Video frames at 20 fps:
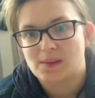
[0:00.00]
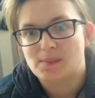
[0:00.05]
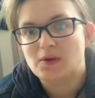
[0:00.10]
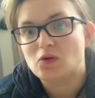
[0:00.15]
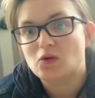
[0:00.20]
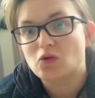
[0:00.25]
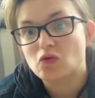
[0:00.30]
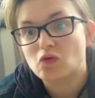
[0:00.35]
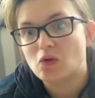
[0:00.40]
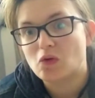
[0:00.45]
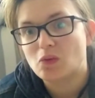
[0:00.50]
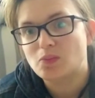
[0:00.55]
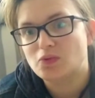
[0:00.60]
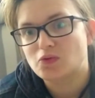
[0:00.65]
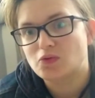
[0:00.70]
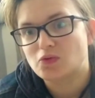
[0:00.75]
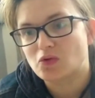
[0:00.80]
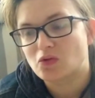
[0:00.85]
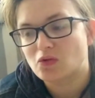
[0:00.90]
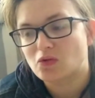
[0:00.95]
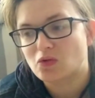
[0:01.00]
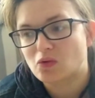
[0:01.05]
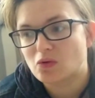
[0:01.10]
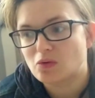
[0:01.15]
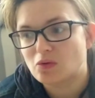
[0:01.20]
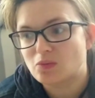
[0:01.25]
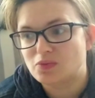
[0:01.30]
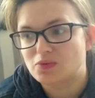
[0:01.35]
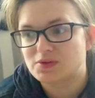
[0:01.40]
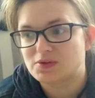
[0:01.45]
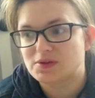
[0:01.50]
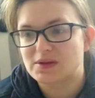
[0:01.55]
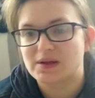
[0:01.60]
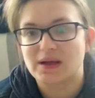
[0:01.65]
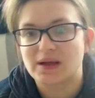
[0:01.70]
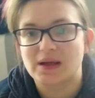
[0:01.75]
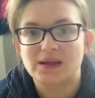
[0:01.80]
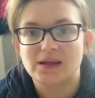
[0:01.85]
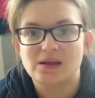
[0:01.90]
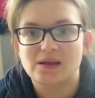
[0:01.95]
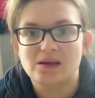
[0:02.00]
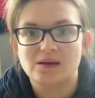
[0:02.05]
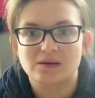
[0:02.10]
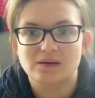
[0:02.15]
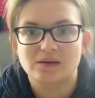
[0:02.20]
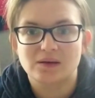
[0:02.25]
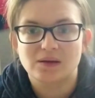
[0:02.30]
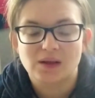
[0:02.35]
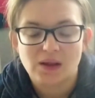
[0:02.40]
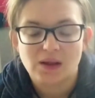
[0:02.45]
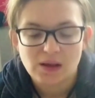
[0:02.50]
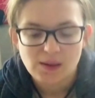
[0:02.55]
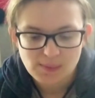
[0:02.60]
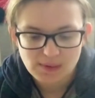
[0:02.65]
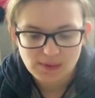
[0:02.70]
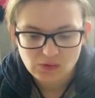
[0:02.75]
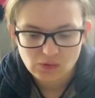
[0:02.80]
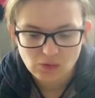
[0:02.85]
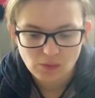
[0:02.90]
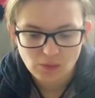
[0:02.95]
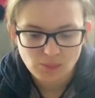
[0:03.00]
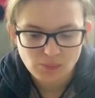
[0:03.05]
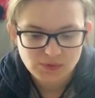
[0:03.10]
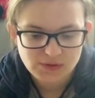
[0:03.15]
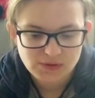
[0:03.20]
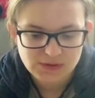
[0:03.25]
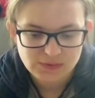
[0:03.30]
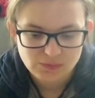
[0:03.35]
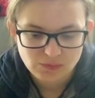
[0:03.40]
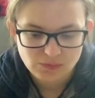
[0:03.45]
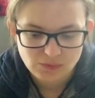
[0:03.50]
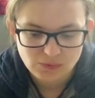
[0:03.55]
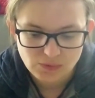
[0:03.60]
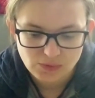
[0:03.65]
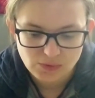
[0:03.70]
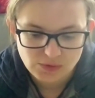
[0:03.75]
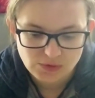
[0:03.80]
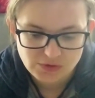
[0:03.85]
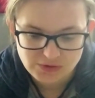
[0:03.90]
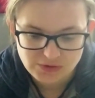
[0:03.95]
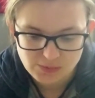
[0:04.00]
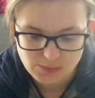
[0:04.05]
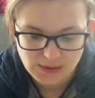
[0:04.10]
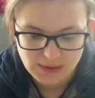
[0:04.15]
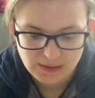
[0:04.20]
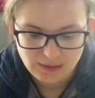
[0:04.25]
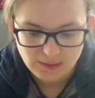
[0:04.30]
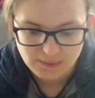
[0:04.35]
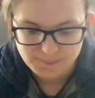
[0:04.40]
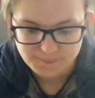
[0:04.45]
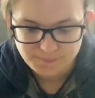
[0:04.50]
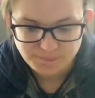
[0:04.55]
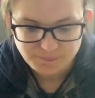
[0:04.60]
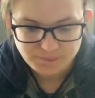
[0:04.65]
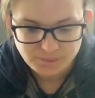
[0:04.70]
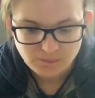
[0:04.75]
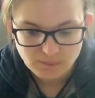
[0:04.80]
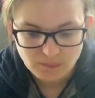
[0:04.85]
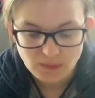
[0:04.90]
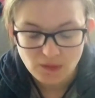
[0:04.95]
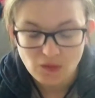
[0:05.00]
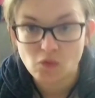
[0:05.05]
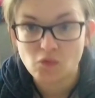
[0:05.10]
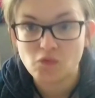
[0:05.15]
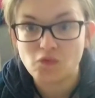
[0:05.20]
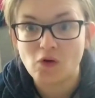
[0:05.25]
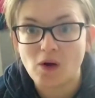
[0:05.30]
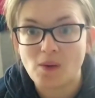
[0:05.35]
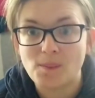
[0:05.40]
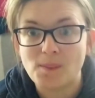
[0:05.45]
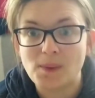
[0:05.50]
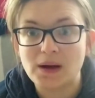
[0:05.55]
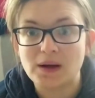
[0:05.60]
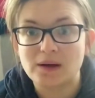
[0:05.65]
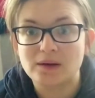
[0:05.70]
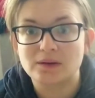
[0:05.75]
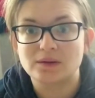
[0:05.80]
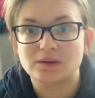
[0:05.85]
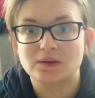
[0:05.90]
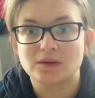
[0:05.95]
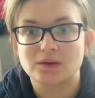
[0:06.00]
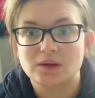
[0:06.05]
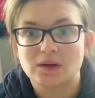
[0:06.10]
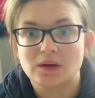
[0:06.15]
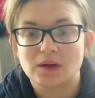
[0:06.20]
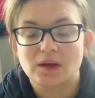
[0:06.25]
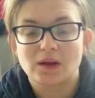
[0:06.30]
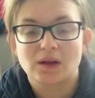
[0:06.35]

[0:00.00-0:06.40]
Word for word: Mais 2 euros plus 2 euros, plus les cahiers, euh, parce qu'en plus, ils vont euh, se mettre au format...